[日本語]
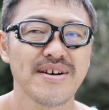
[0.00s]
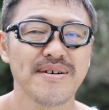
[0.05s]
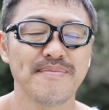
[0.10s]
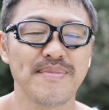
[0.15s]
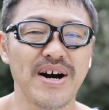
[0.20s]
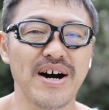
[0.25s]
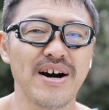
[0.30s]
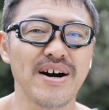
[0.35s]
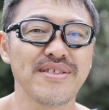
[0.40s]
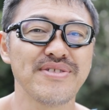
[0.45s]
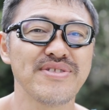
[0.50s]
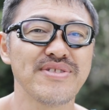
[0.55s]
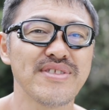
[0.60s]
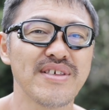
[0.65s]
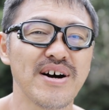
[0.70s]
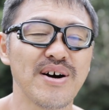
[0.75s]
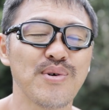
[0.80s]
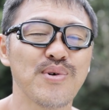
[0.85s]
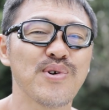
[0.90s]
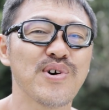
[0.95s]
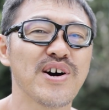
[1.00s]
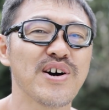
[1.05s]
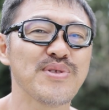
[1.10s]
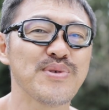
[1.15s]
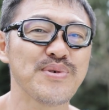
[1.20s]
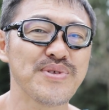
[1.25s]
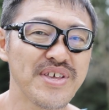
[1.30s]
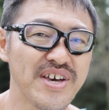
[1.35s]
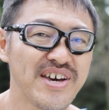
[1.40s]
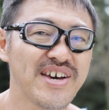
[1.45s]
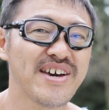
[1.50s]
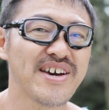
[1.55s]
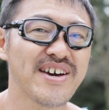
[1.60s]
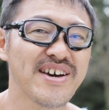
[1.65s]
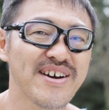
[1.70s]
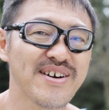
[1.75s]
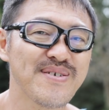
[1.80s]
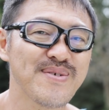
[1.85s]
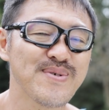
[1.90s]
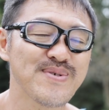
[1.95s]
まあ、あんな他の
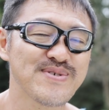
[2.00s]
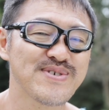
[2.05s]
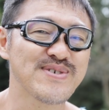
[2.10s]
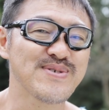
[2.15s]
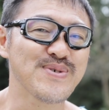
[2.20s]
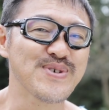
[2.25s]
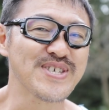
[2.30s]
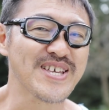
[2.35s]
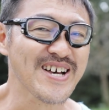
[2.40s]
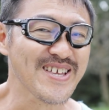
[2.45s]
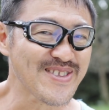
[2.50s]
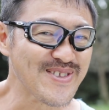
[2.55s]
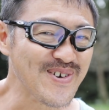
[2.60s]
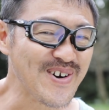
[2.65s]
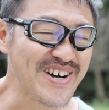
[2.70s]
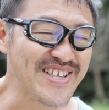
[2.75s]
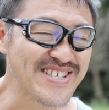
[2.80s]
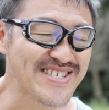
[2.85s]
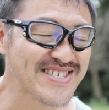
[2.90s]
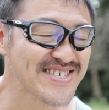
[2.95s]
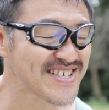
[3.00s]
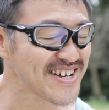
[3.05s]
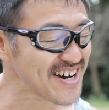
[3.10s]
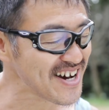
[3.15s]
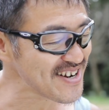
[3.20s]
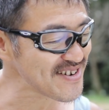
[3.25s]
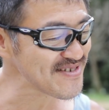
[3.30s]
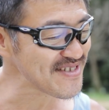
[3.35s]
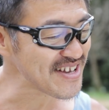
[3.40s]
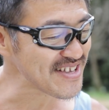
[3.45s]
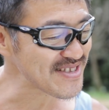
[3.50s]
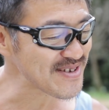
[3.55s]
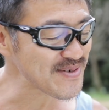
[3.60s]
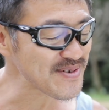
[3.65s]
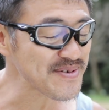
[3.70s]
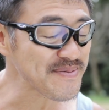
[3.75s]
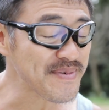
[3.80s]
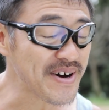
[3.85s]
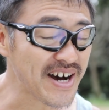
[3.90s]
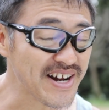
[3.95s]
ね、星野さんとかにつながるなんていう
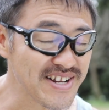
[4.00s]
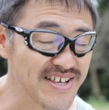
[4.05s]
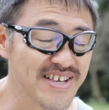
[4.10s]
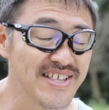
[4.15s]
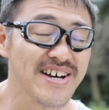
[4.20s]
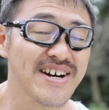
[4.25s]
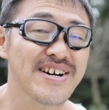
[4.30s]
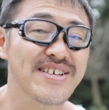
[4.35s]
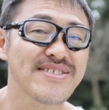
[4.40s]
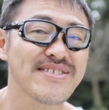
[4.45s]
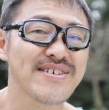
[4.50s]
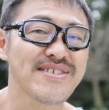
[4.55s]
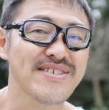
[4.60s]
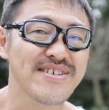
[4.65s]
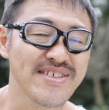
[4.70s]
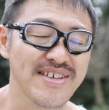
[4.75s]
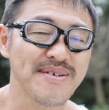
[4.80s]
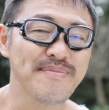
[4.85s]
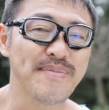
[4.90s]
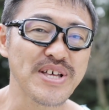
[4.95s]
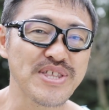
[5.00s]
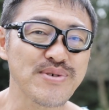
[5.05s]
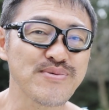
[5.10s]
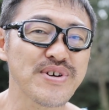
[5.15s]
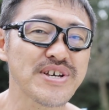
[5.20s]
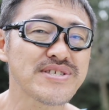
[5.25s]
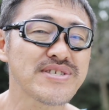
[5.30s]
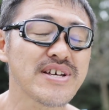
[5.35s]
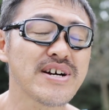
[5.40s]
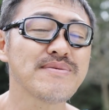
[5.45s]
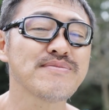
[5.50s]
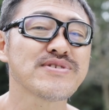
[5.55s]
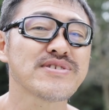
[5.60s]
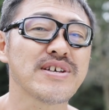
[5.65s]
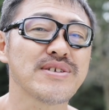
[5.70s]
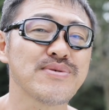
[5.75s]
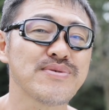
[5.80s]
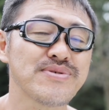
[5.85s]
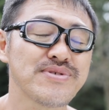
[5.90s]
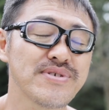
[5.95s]
こともありえなかったんでね。またウエスアーム
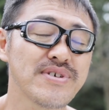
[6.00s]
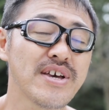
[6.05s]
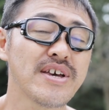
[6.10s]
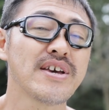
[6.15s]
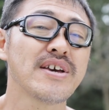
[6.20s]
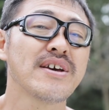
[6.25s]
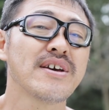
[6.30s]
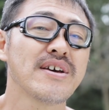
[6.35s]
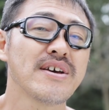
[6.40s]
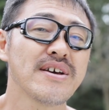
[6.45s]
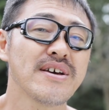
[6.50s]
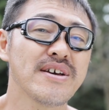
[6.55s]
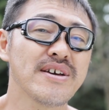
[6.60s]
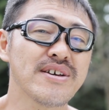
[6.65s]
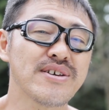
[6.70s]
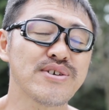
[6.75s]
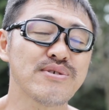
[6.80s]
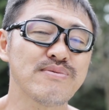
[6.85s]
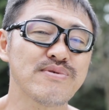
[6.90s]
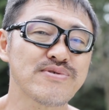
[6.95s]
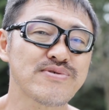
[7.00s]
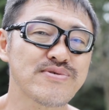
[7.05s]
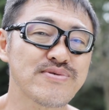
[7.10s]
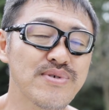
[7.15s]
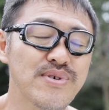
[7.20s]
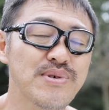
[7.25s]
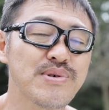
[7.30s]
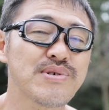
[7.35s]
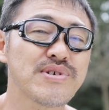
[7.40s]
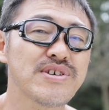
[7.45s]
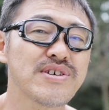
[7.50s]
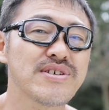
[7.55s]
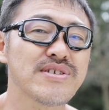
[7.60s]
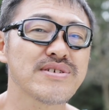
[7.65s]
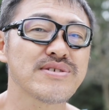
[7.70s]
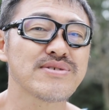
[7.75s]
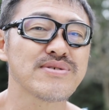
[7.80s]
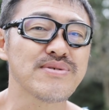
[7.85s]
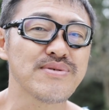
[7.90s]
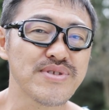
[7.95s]
さんの影響もすごい大きい
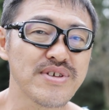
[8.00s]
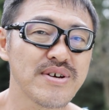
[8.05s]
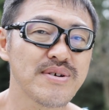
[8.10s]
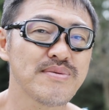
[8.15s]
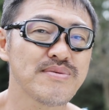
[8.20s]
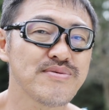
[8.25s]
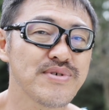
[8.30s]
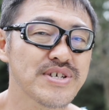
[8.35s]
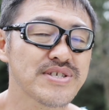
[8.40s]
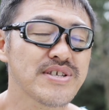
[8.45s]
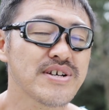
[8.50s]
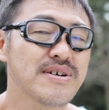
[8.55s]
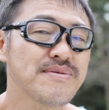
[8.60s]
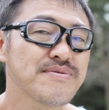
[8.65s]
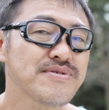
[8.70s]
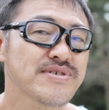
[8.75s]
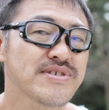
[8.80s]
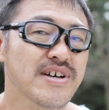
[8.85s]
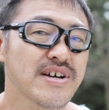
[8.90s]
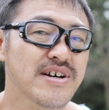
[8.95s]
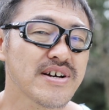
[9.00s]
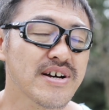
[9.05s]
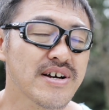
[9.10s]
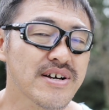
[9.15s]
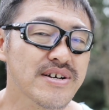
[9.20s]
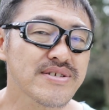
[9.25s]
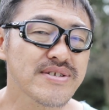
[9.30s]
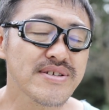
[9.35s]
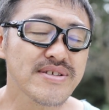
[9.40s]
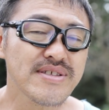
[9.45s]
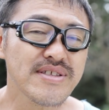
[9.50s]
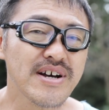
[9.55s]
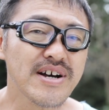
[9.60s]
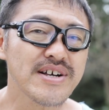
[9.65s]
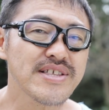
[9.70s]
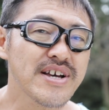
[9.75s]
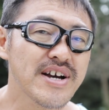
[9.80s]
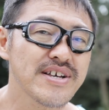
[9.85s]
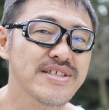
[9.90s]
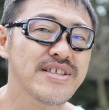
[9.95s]
ですよね。ウエスアームさんが
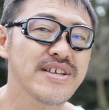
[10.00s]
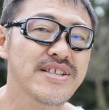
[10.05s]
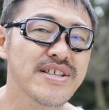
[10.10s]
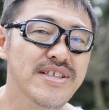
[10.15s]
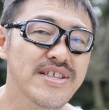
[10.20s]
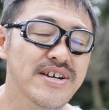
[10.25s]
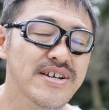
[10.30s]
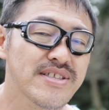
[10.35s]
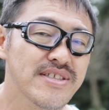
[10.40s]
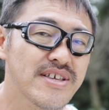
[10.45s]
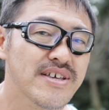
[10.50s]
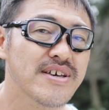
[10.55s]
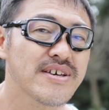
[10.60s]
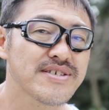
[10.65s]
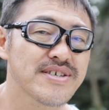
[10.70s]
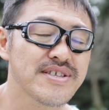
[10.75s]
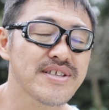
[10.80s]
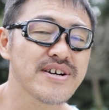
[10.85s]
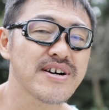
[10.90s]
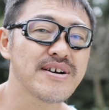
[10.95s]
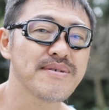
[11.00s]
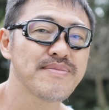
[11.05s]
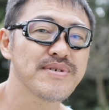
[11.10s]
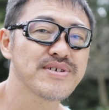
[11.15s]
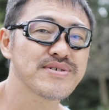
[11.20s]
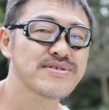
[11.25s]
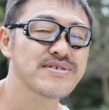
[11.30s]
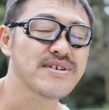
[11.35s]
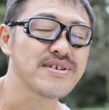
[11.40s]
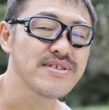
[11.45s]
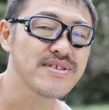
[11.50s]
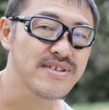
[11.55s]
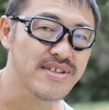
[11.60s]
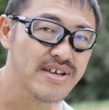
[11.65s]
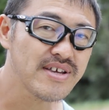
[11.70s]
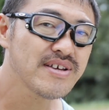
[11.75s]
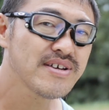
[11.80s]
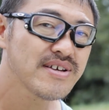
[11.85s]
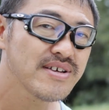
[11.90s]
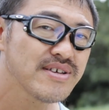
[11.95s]
中に入っていただいて、世田谷ベースさんに
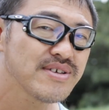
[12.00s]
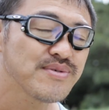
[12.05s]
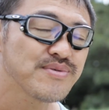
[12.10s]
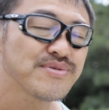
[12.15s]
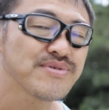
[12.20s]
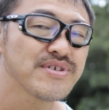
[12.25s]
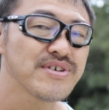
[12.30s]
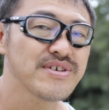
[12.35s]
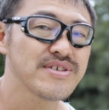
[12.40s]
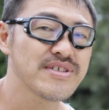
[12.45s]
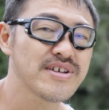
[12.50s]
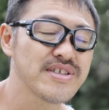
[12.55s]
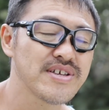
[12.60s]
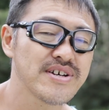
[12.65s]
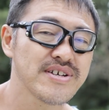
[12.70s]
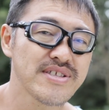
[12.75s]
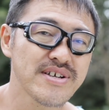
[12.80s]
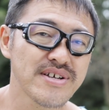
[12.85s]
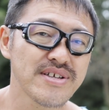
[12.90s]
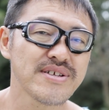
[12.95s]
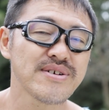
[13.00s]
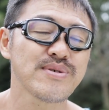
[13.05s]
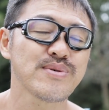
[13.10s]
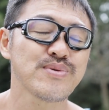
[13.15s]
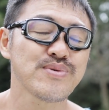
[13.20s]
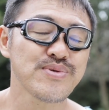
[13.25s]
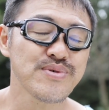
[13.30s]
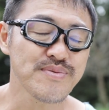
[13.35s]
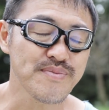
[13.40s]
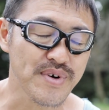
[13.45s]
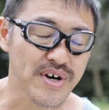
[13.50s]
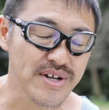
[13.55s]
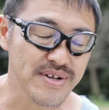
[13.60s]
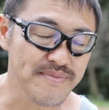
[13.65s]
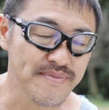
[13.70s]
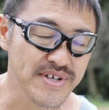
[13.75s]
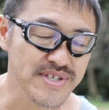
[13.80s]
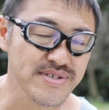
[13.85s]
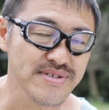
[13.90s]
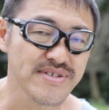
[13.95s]
ね、呼んでいただいたこともあり
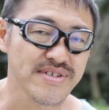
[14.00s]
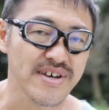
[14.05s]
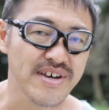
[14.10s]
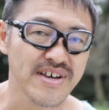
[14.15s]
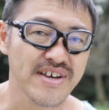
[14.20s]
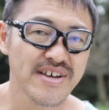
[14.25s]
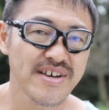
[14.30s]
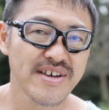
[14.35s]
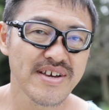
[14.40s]
ますんで、